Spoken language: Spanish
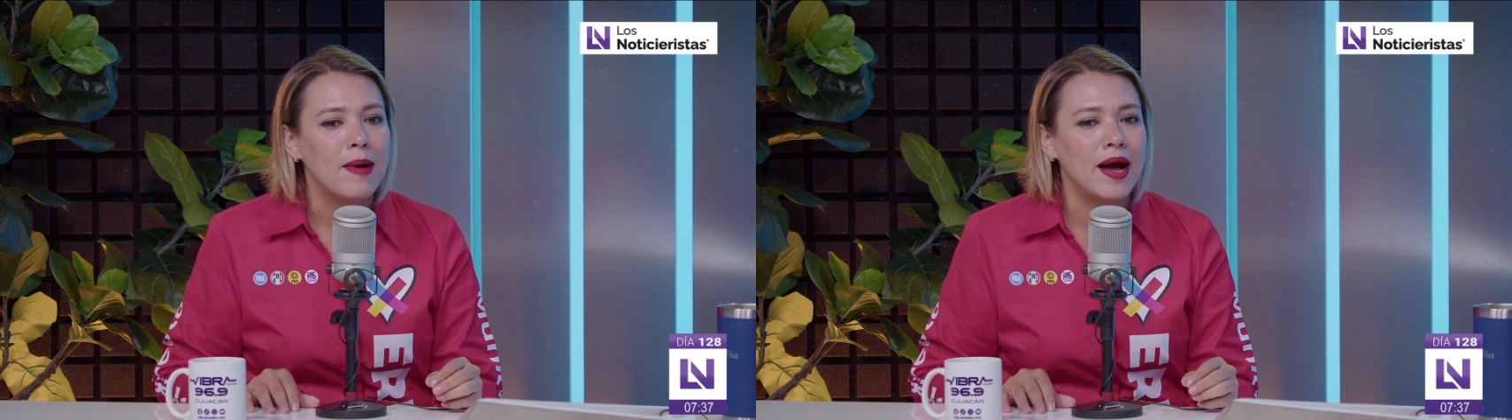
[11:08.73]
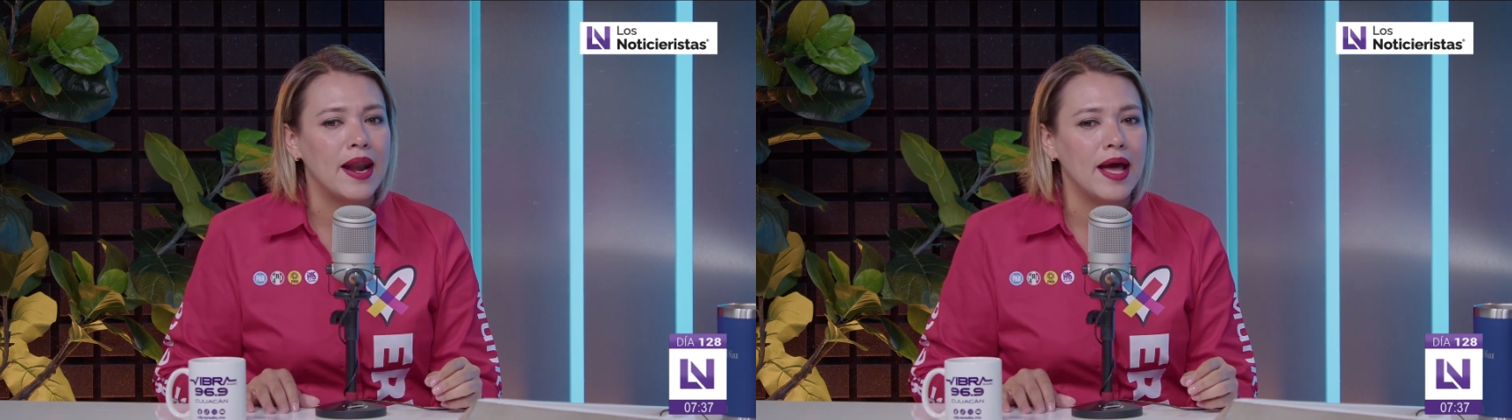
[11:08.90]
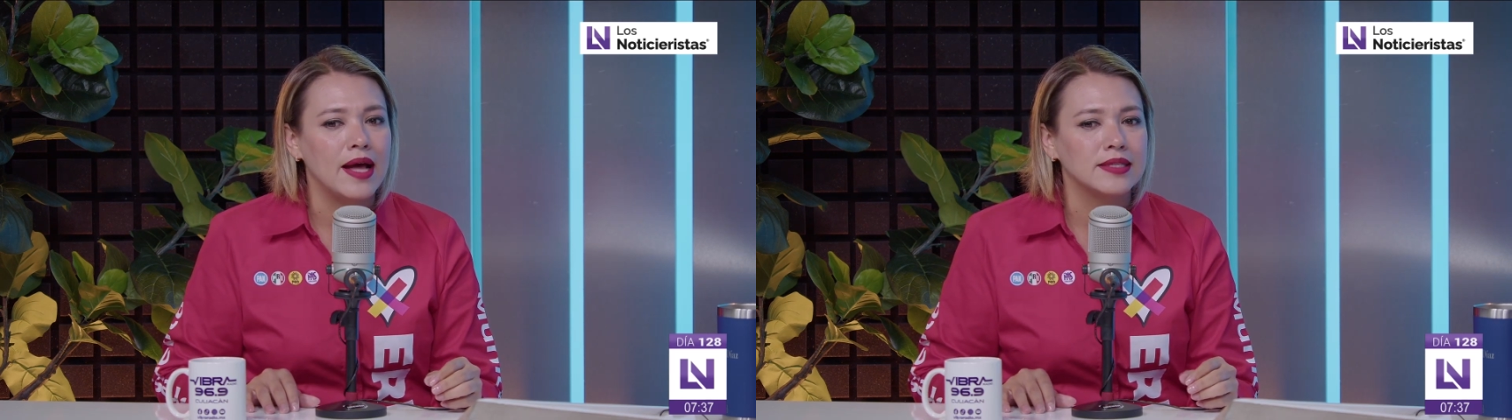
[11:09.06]

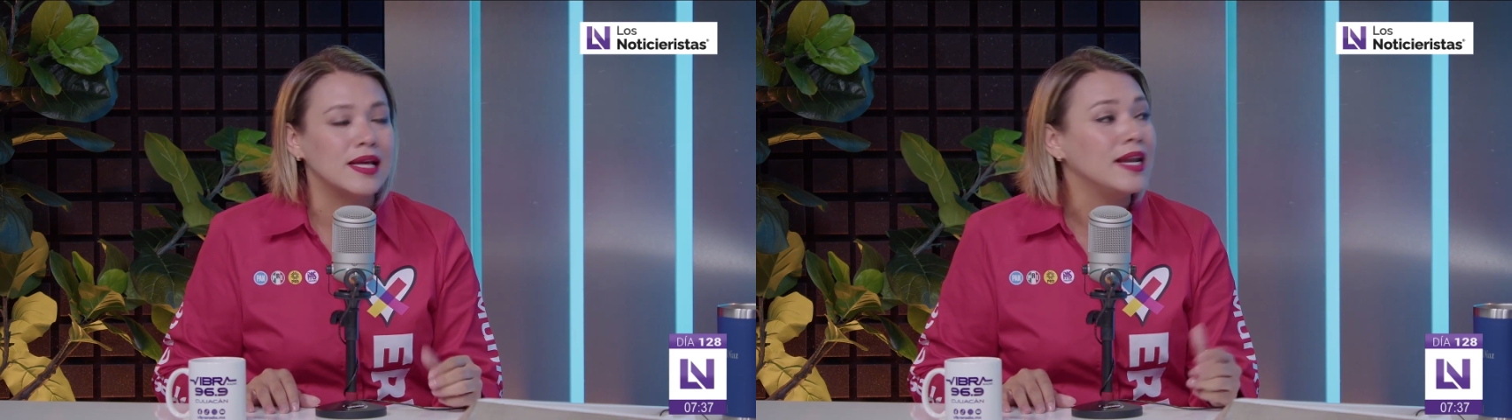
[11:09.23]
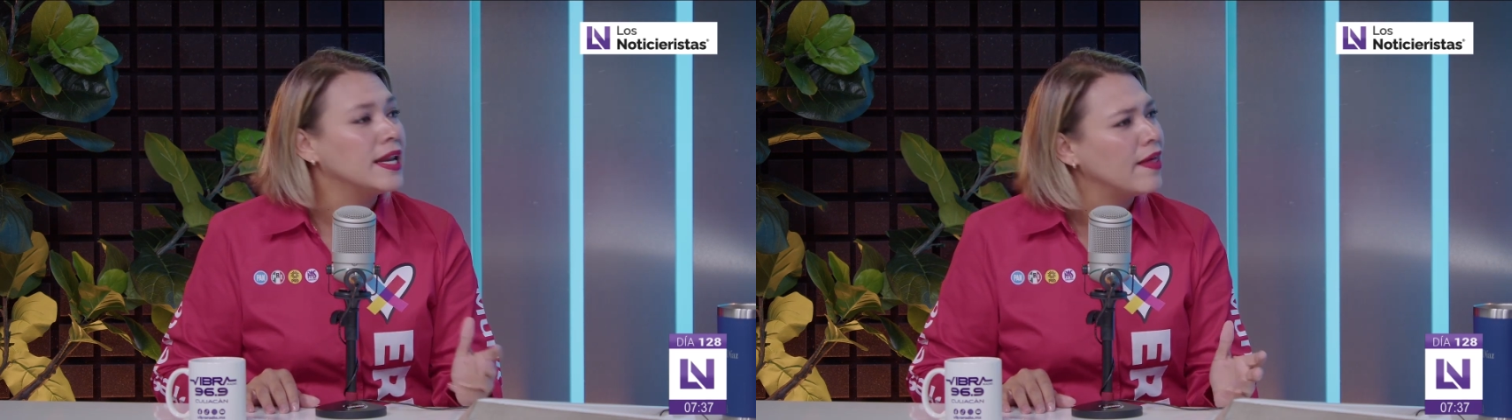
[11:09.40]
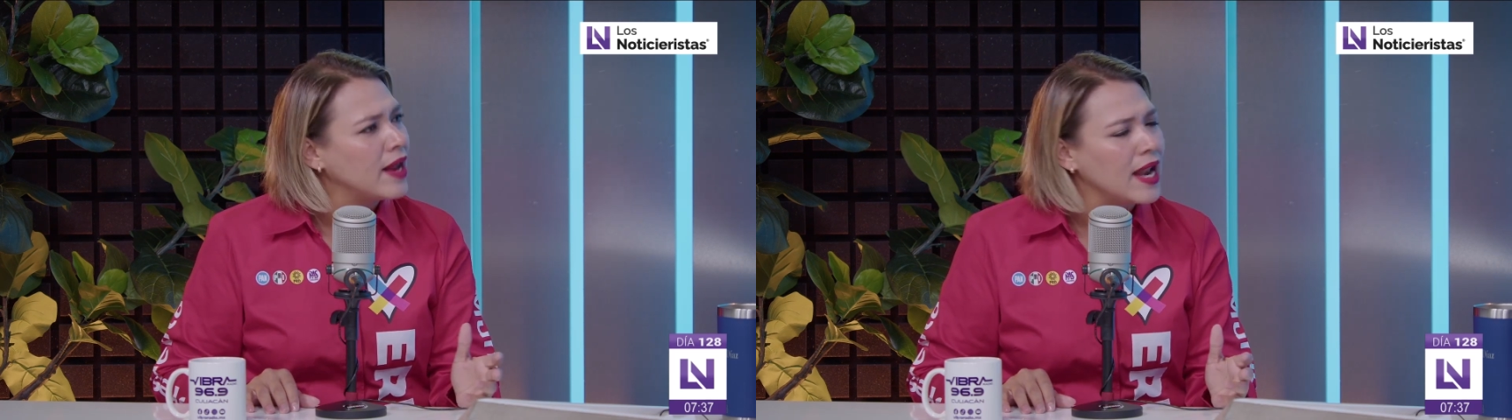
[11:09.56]
para
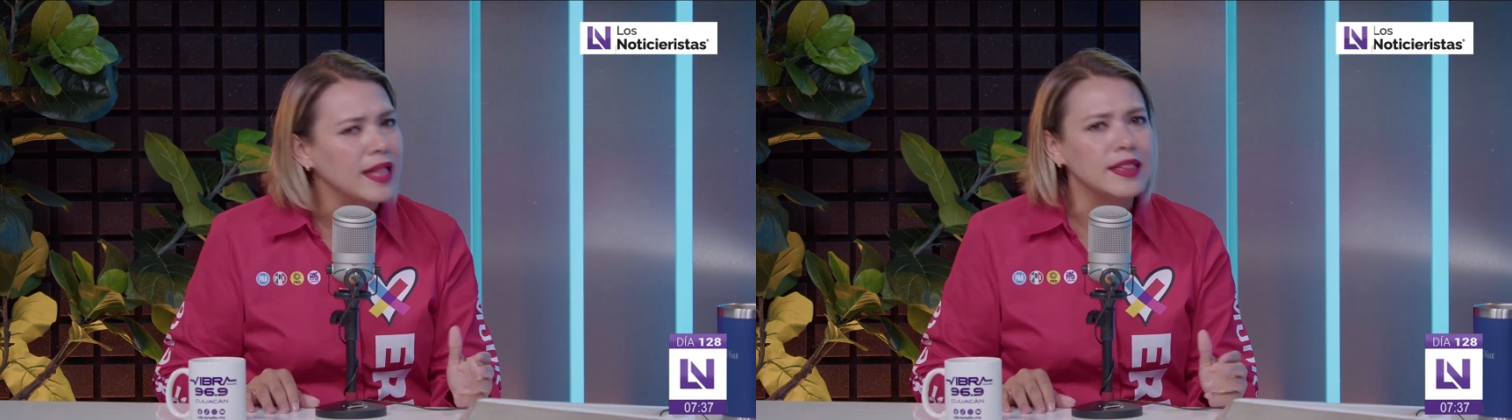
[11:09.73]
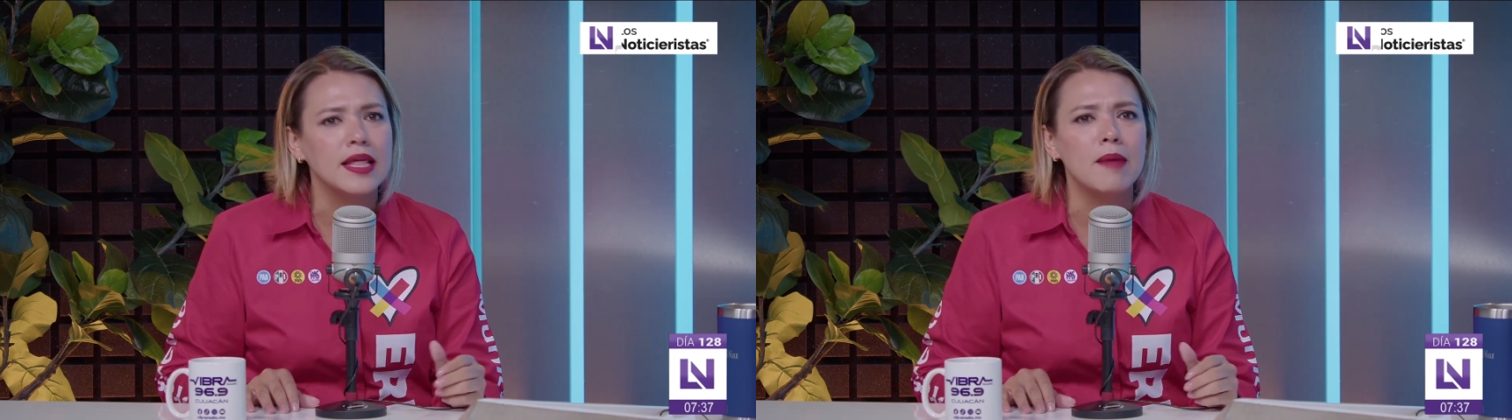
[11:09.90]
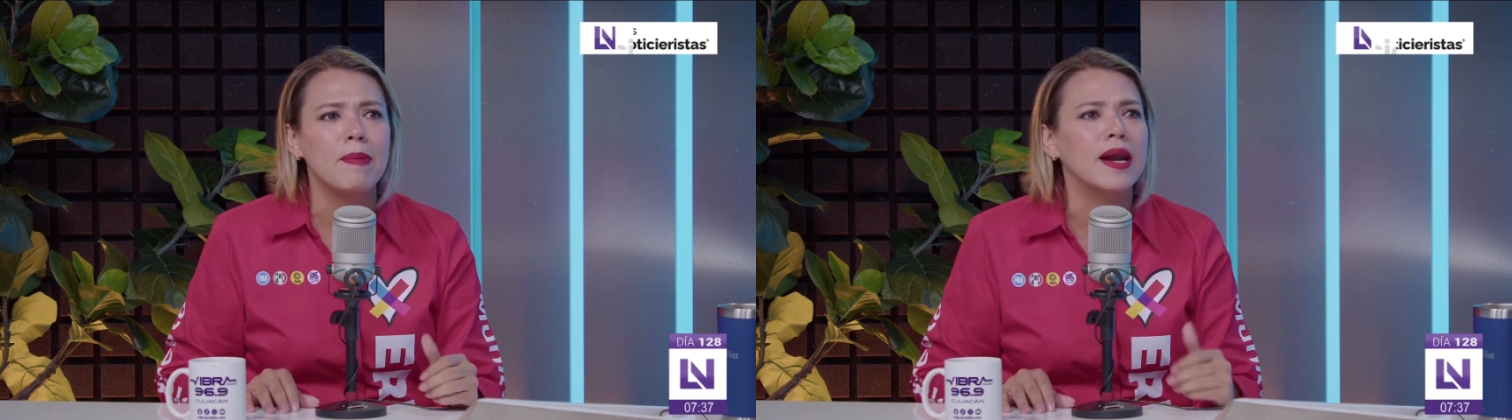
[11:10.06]
salir adelante,